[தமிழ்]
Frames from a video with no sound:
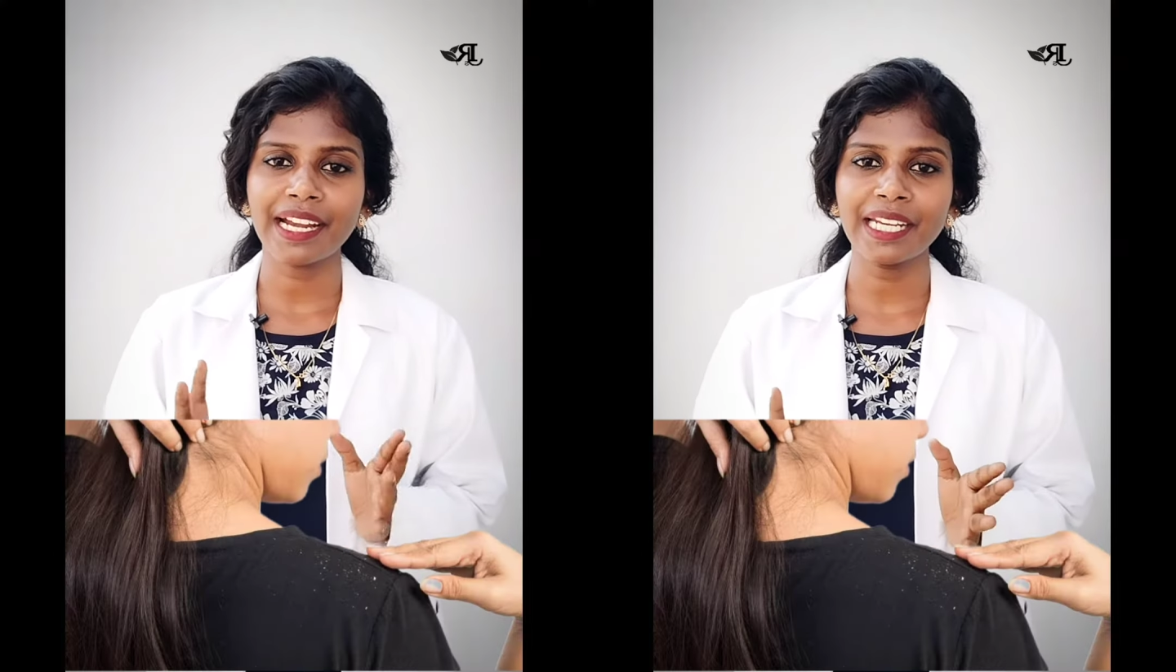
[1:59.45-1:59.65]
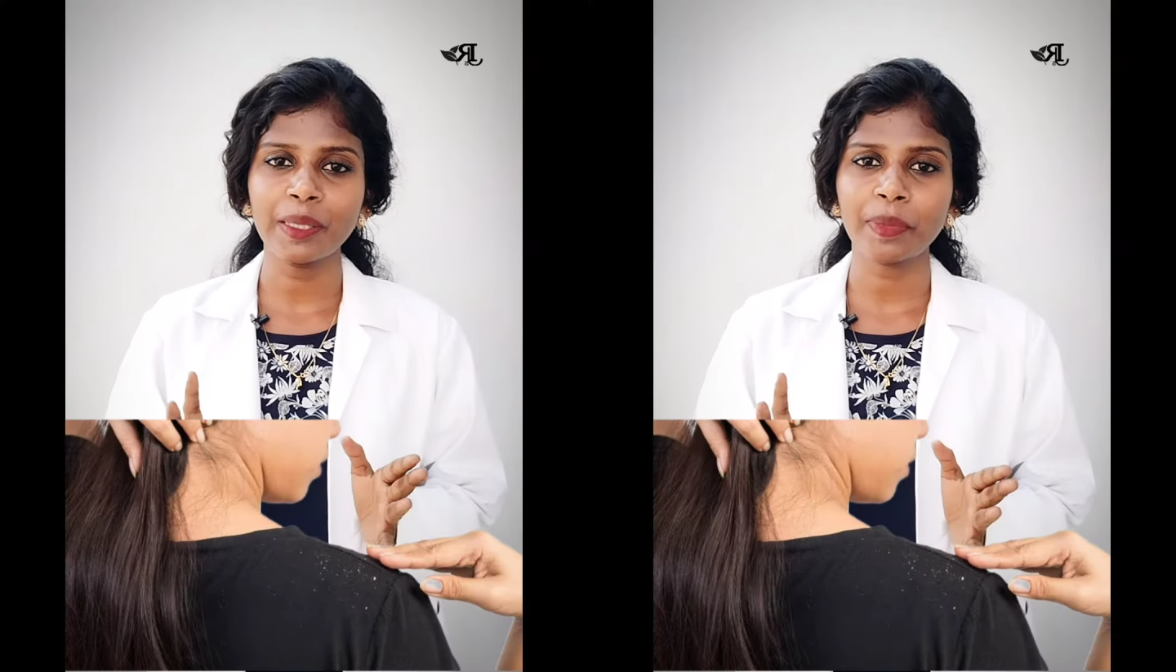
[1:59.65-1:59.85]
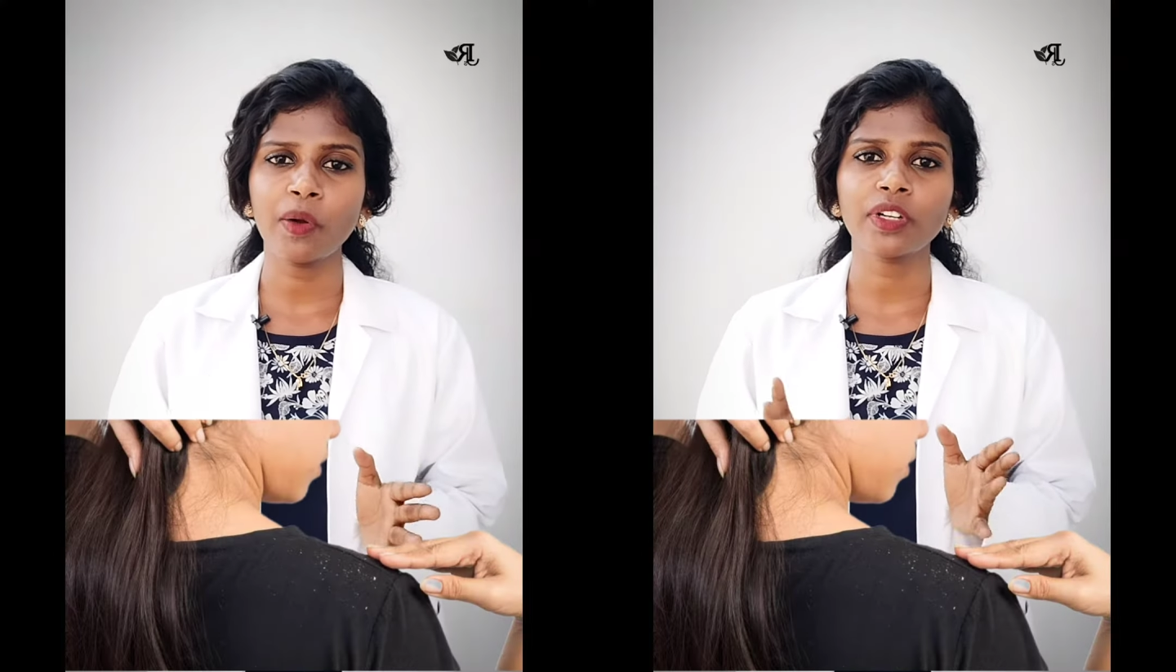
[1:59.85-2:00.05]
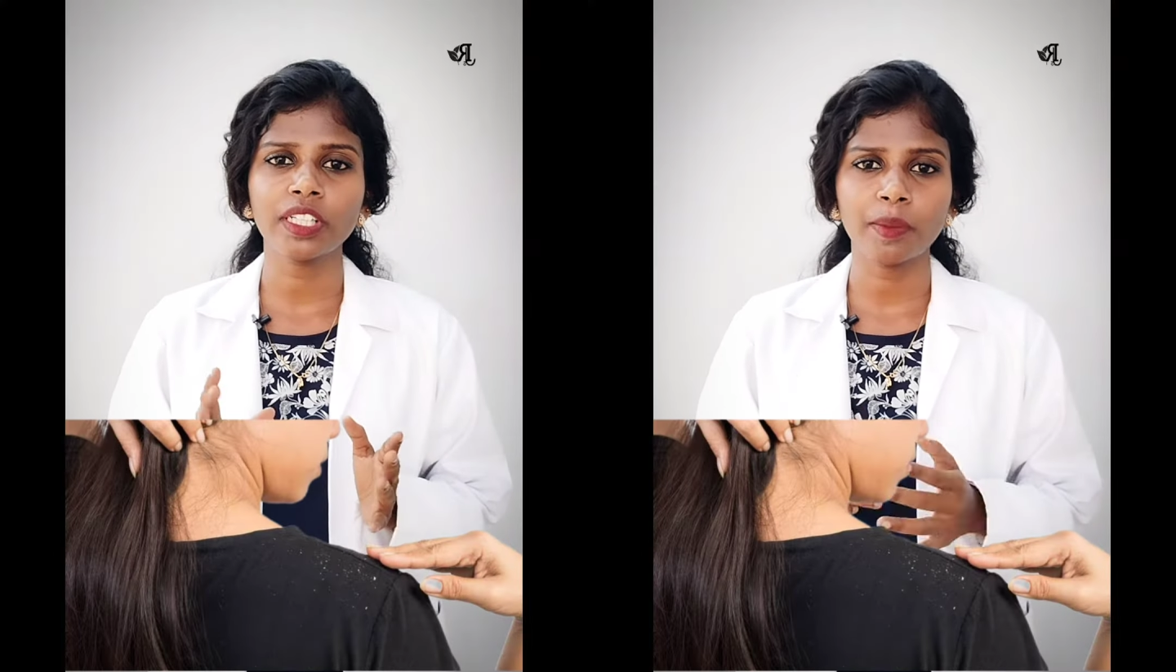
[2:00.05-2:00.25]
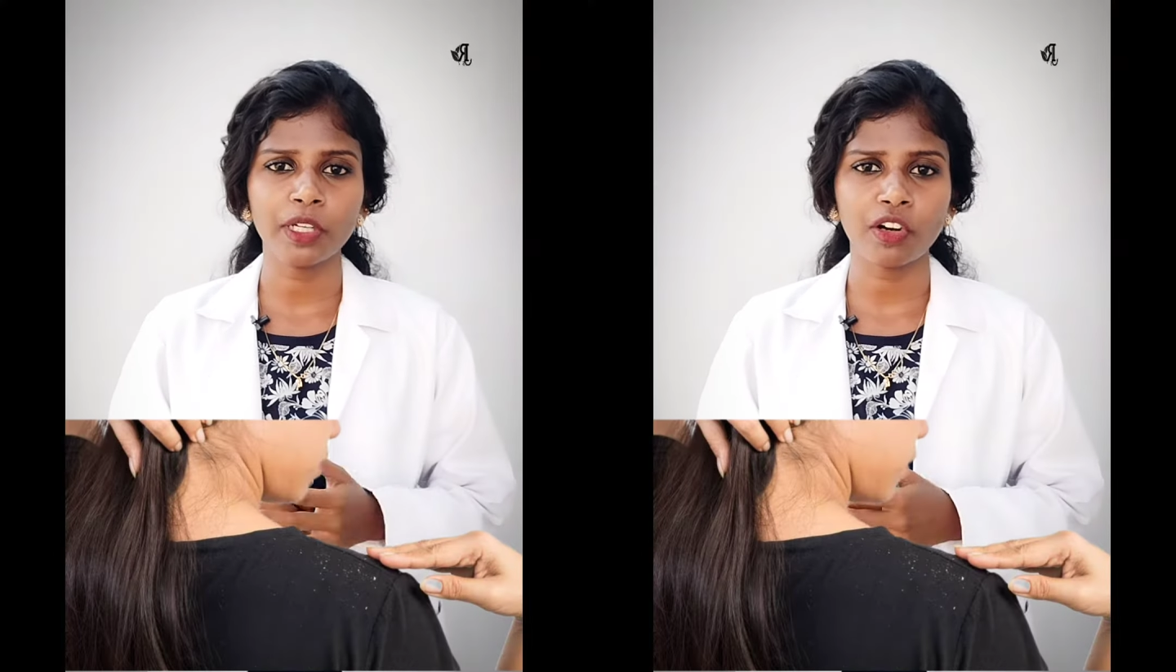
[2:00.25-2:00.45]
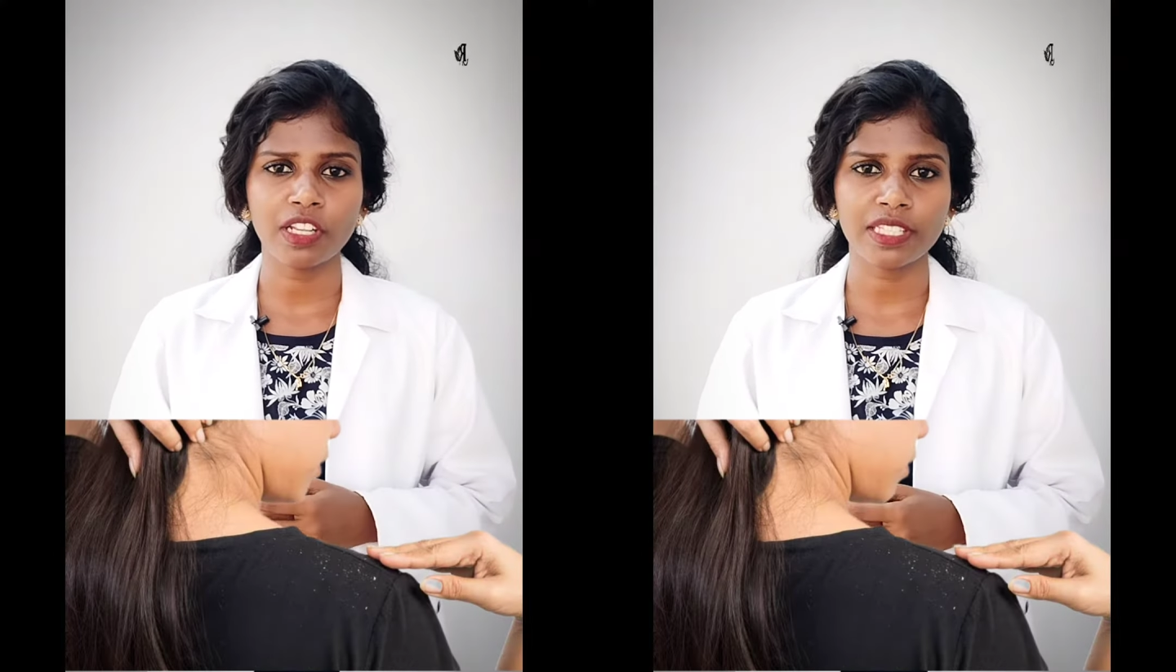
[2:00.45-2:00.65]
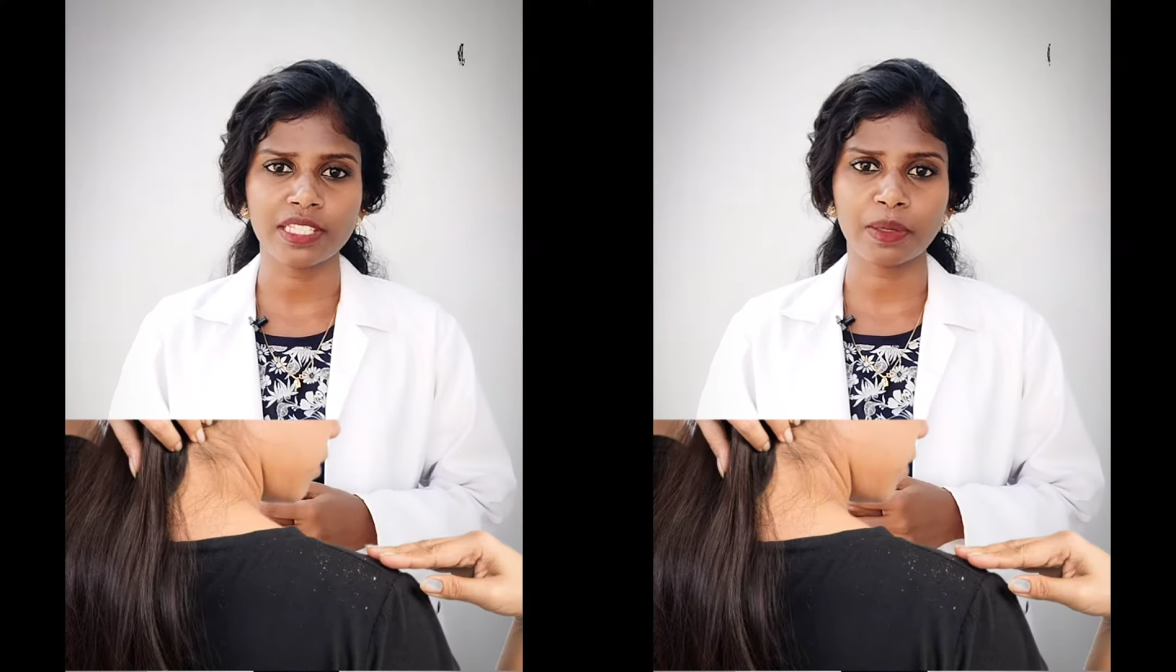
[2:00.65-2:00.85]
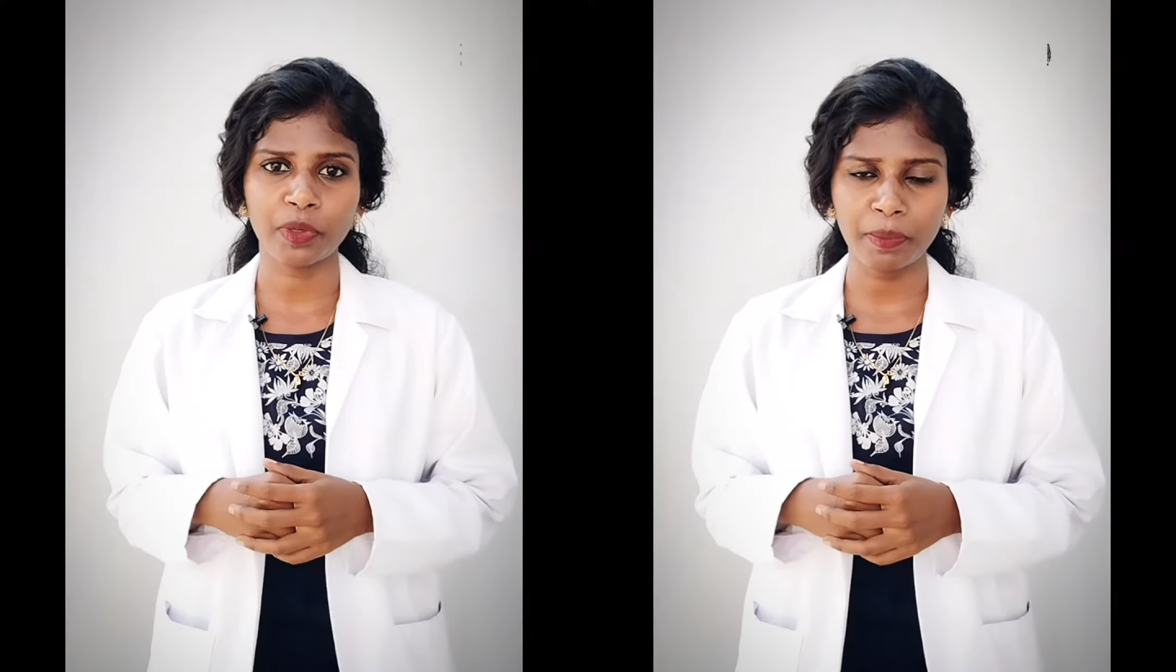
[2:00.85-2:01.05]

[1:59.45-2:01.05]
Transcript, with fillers: கண்டிப்பாக உங்கள் டெர்மட்டாலஜிஸ்ட்டை